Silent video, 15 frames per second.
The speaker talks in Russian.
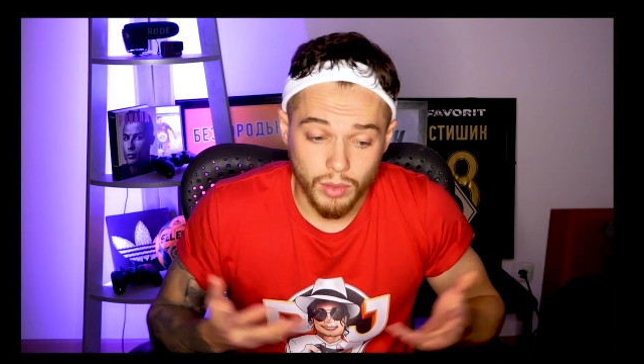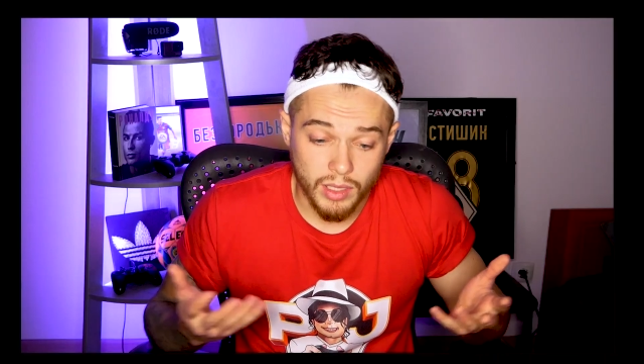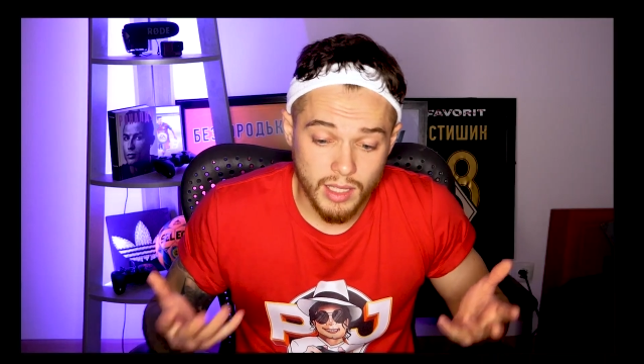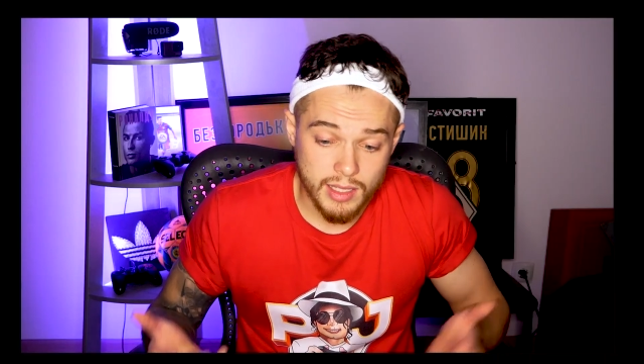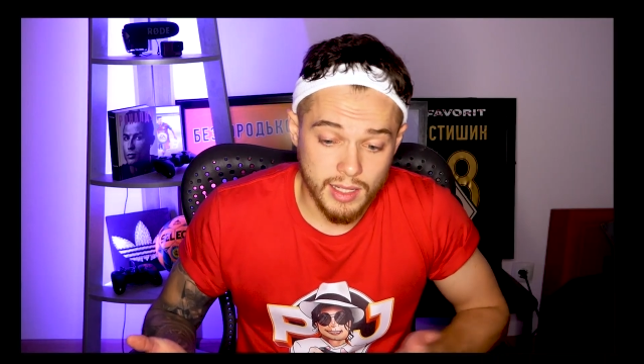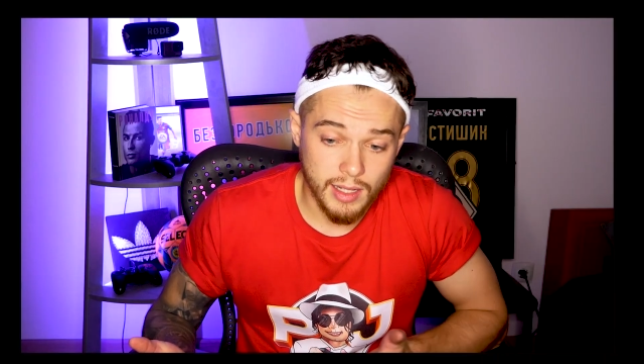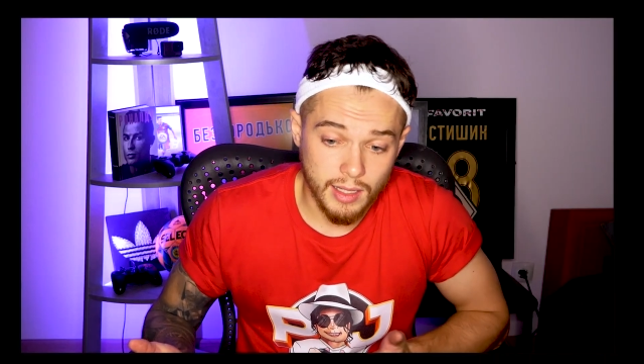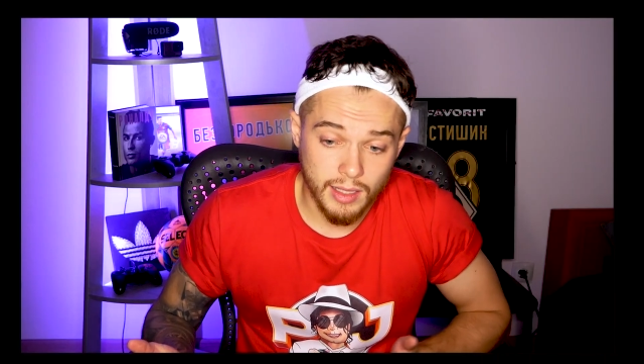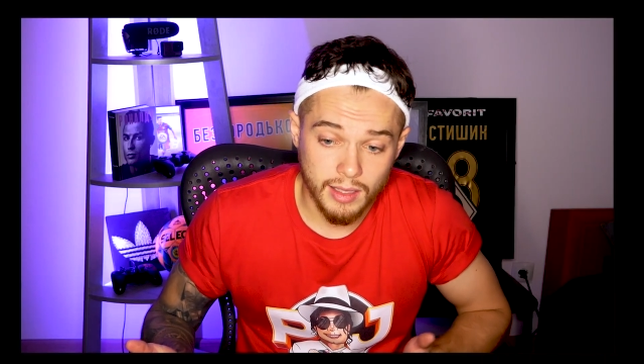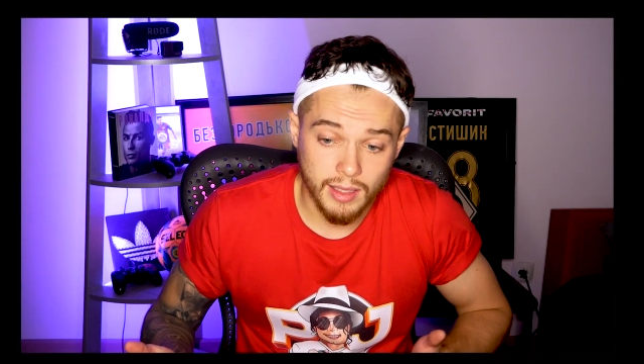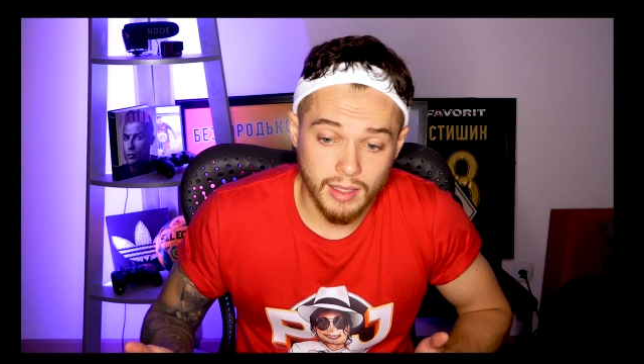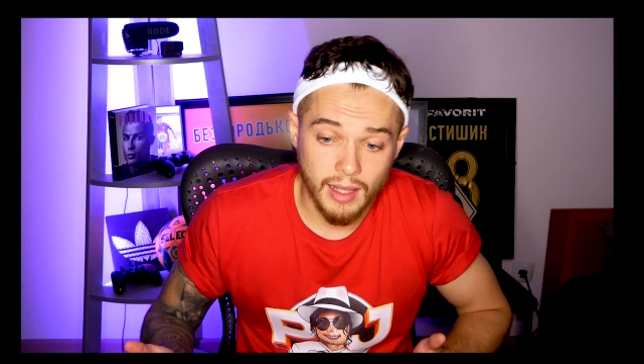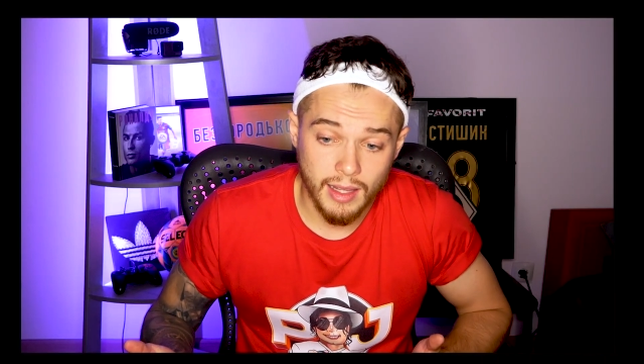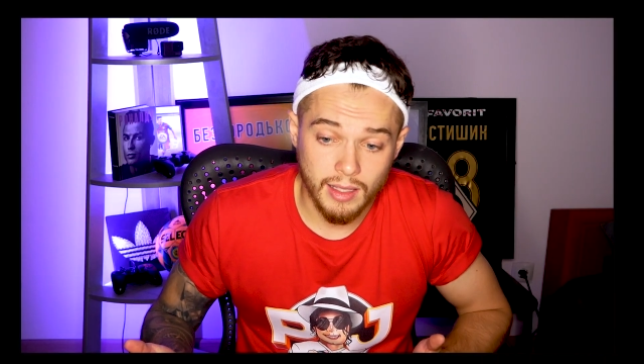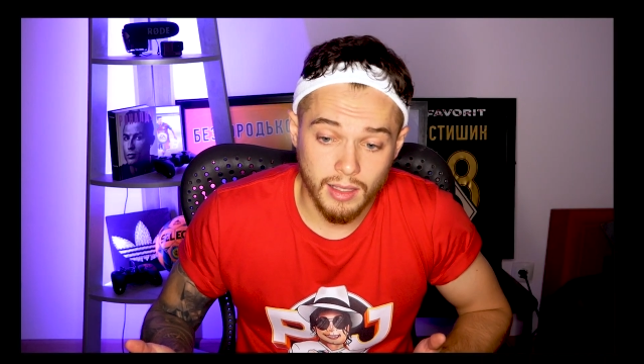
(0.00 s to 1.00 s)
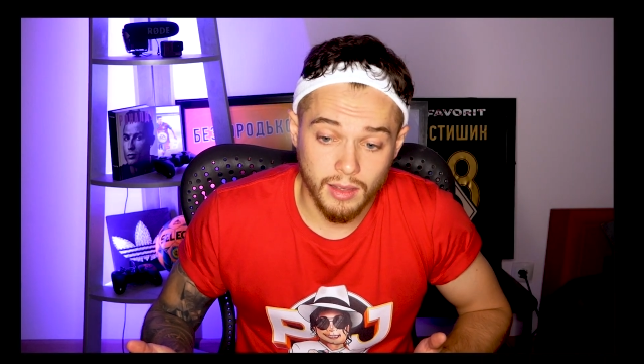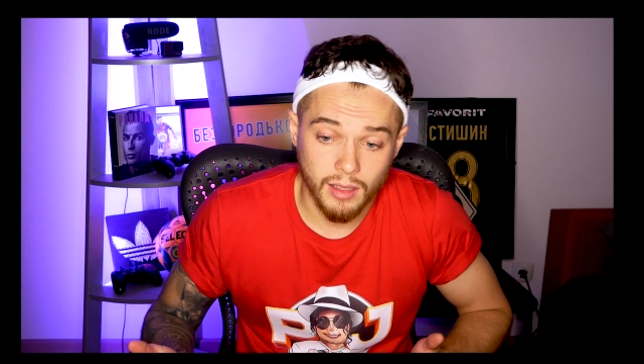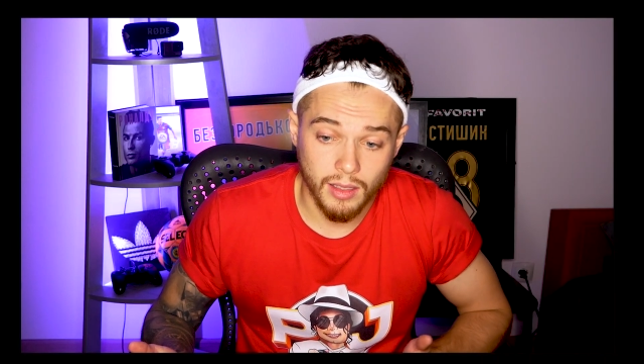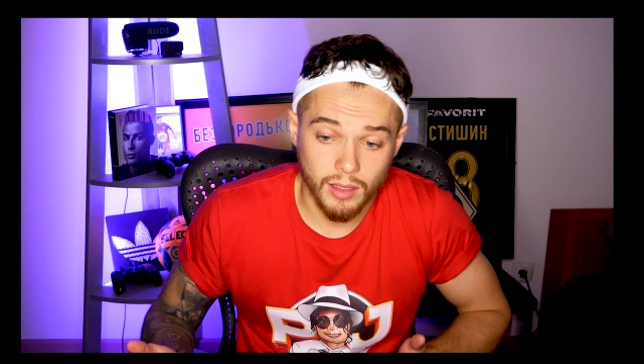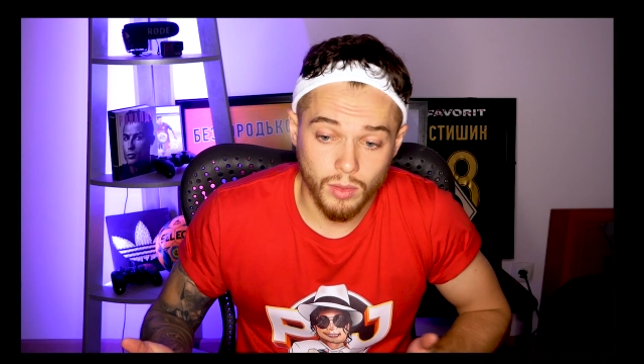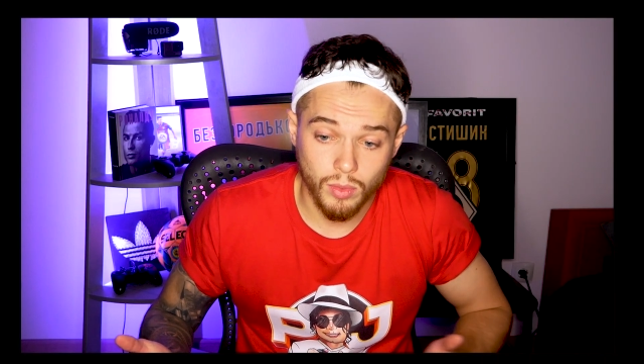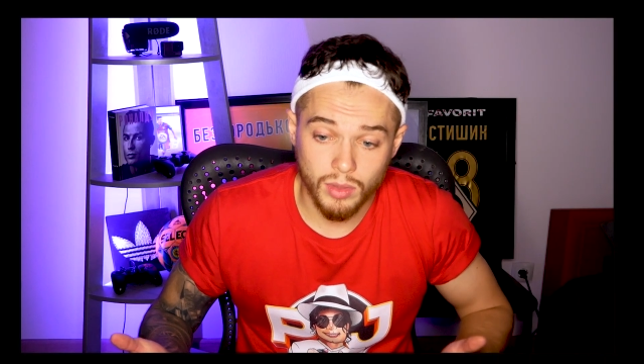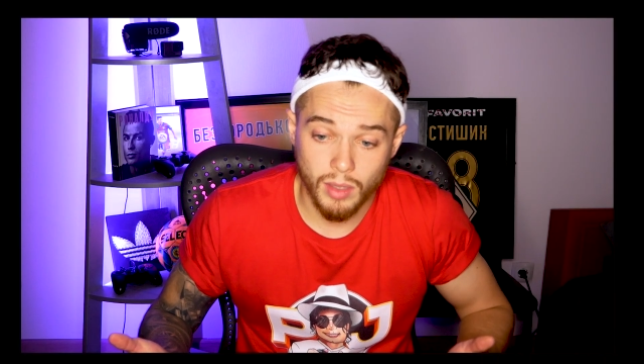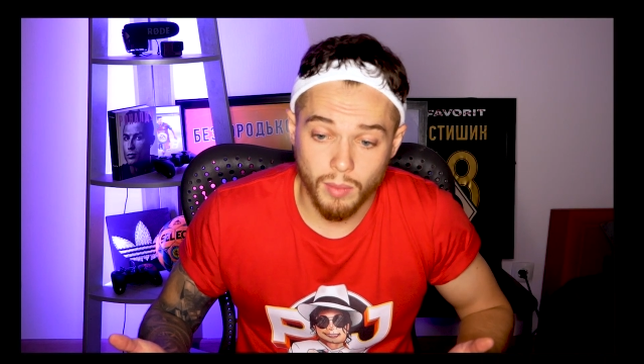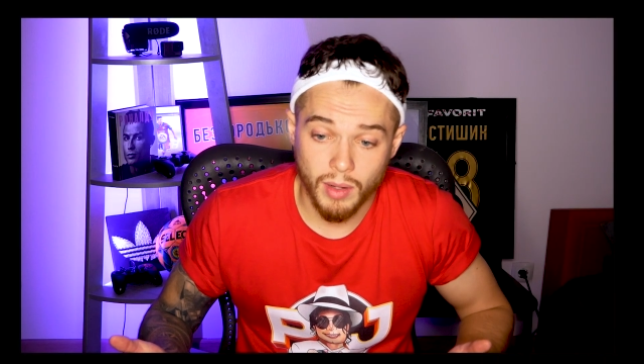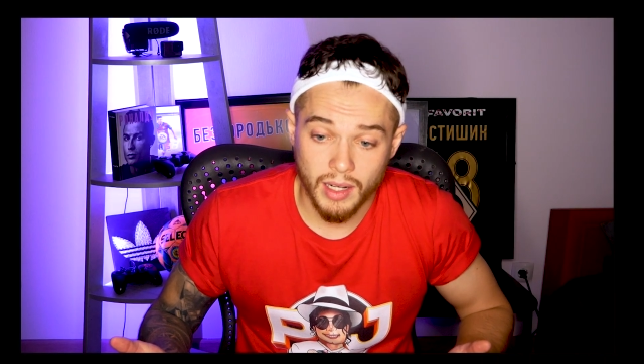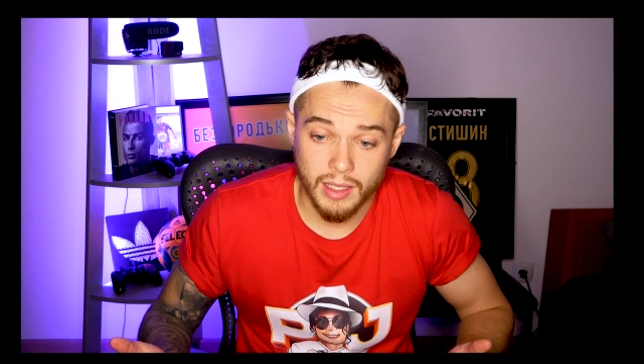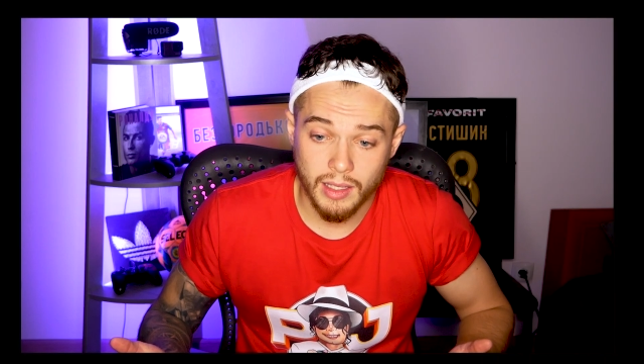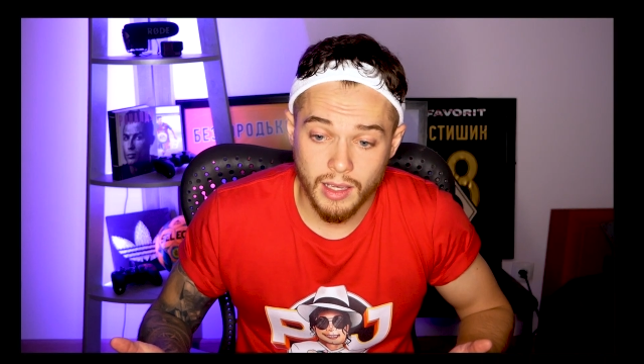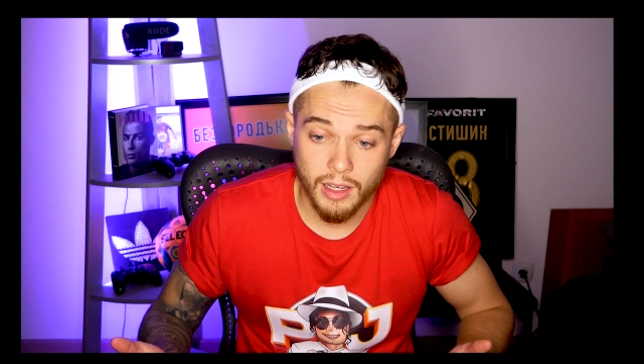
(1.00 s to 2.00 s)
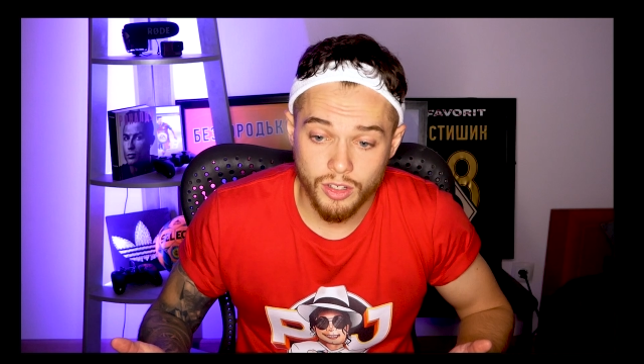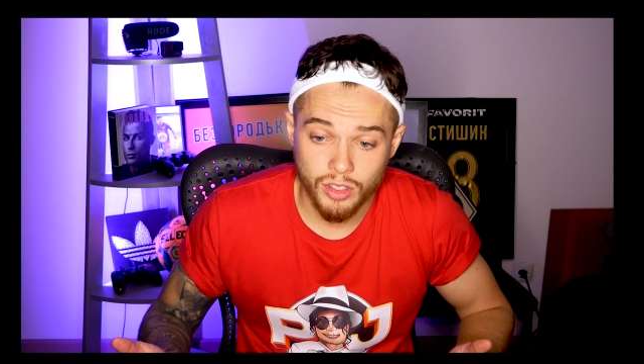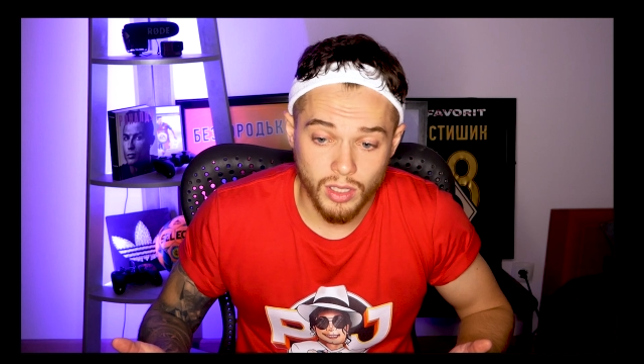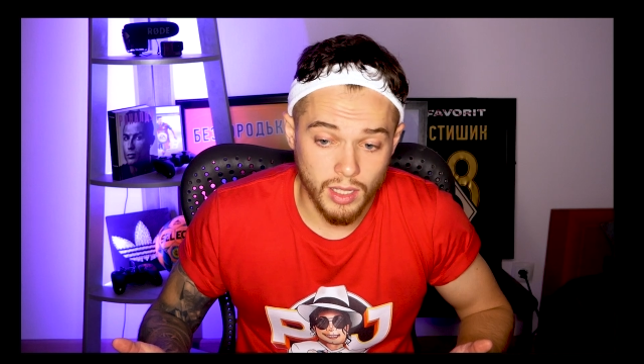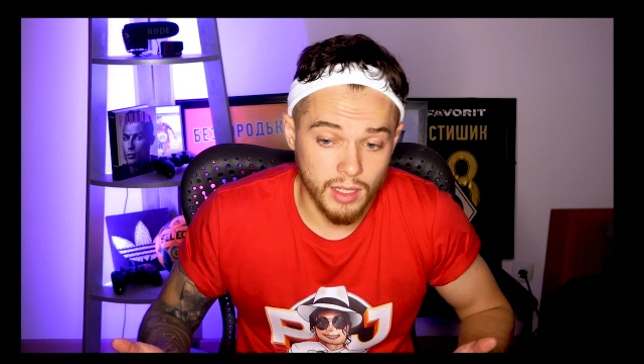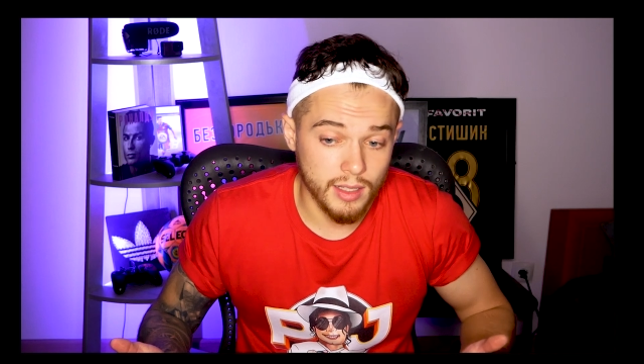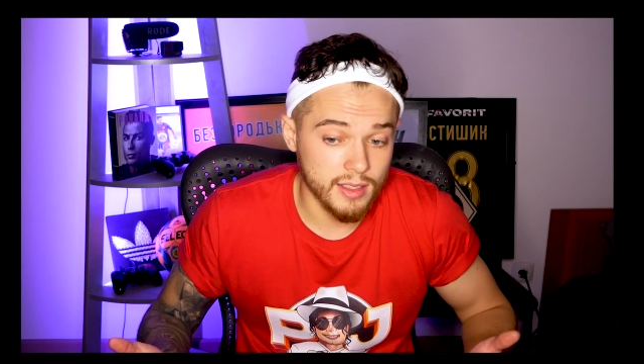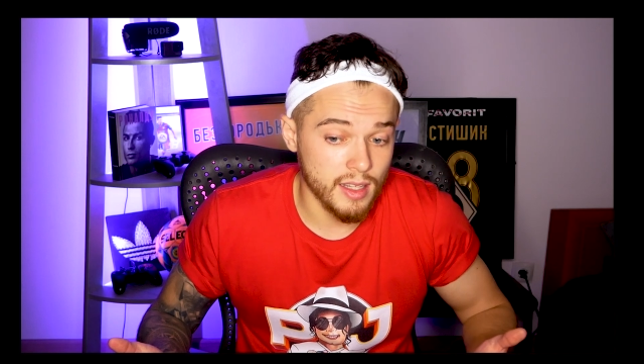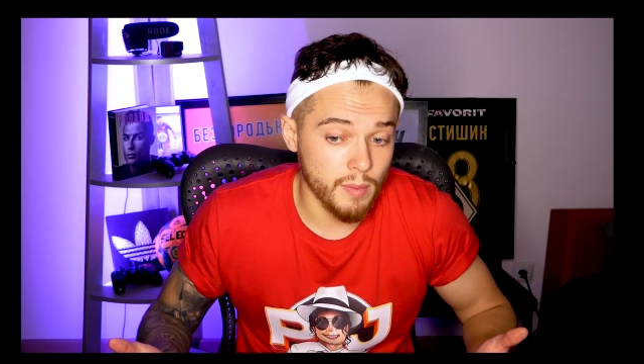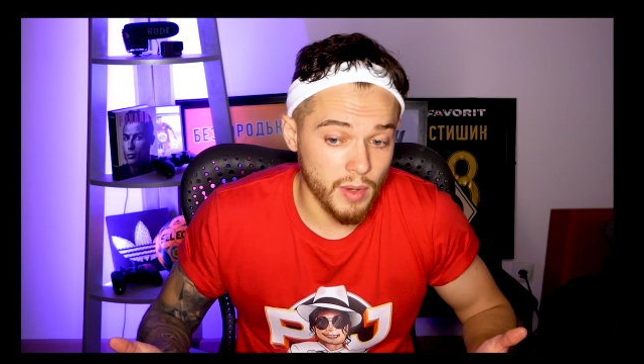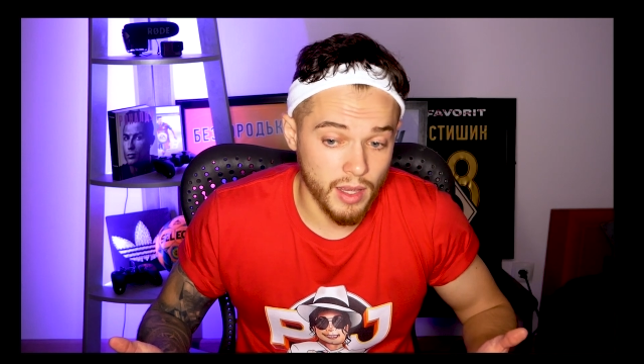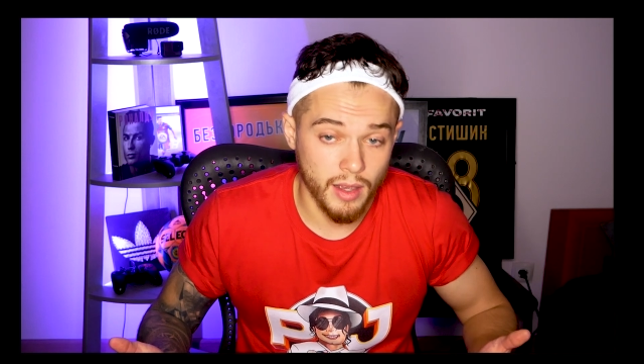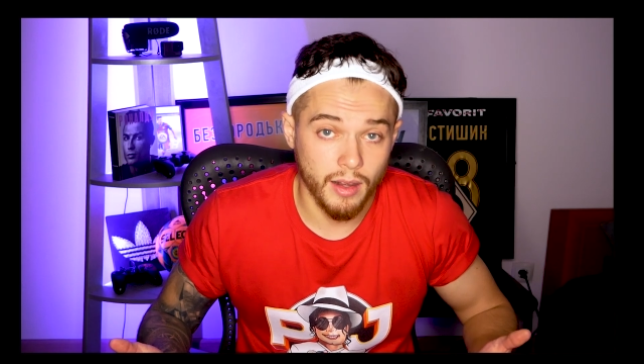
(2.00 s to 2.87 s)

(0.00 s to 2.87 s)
вот, если не донатить, то откуда брать кэш на этих самых